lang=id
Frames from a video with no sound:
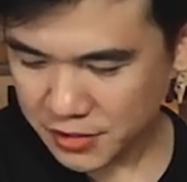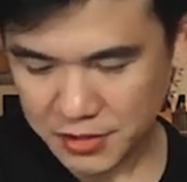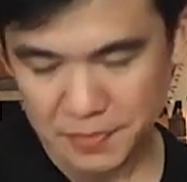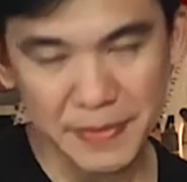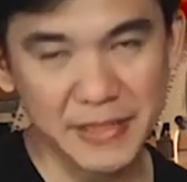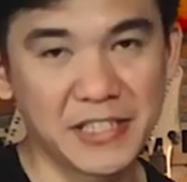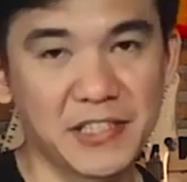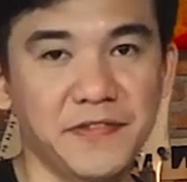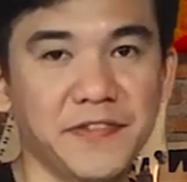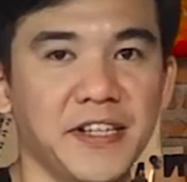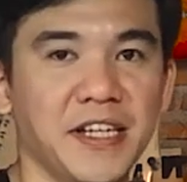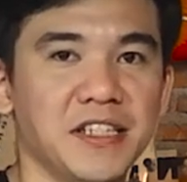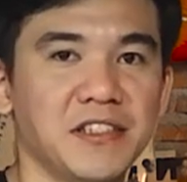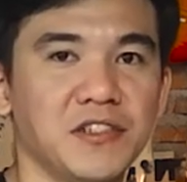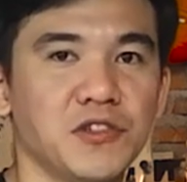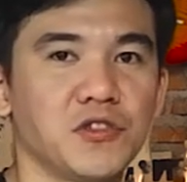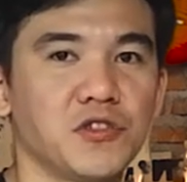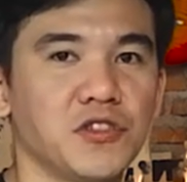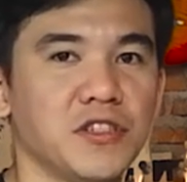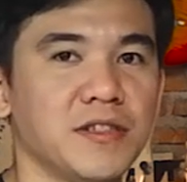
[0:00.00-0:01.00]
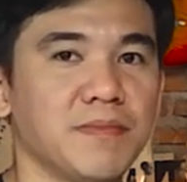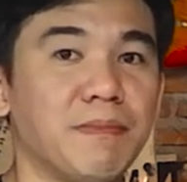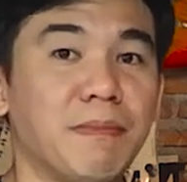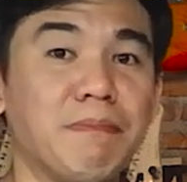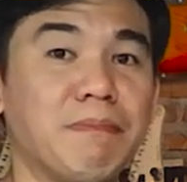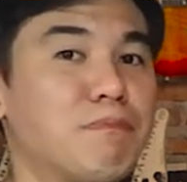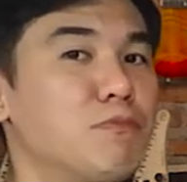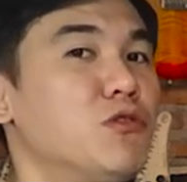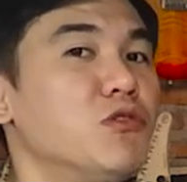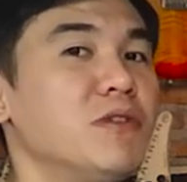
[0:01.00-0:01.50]
spesifikasi khususnya
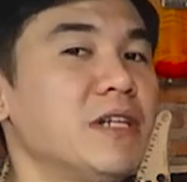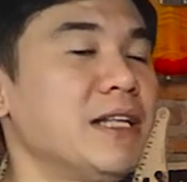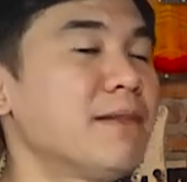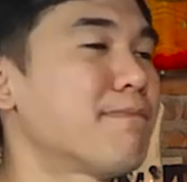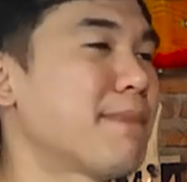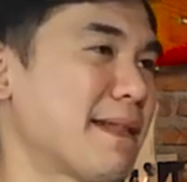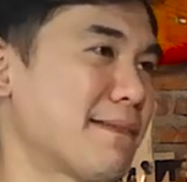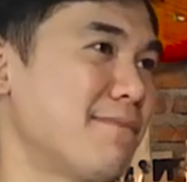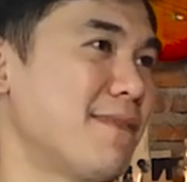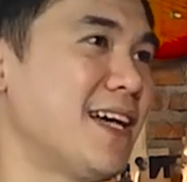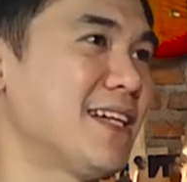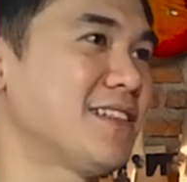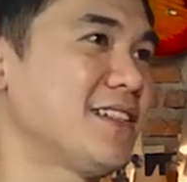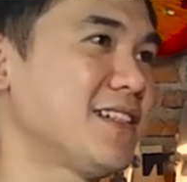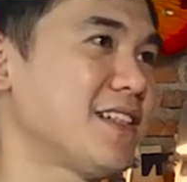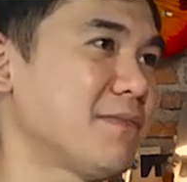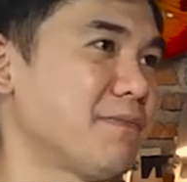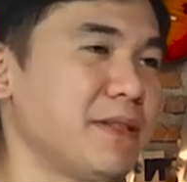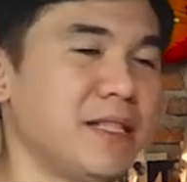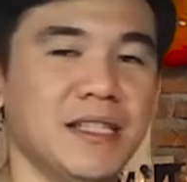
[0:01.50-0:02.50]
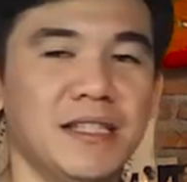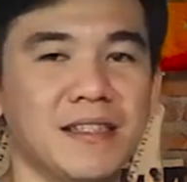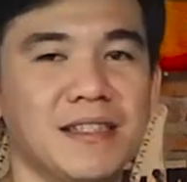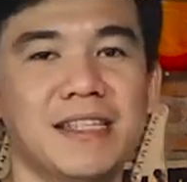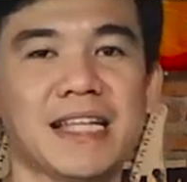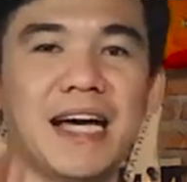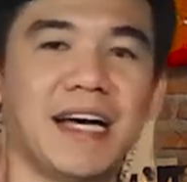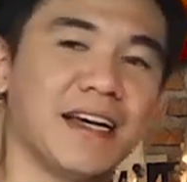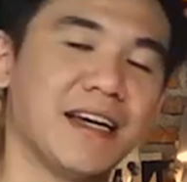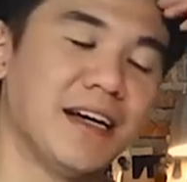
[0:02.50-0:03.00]
mungkin 14 ya tapi
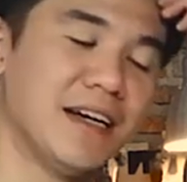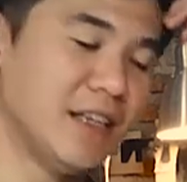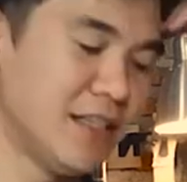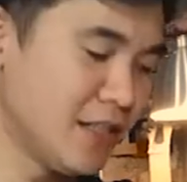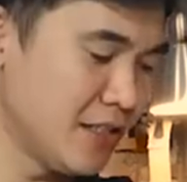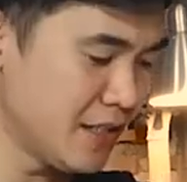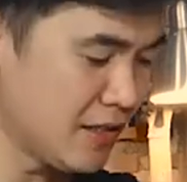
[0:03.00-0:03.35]
entah ya.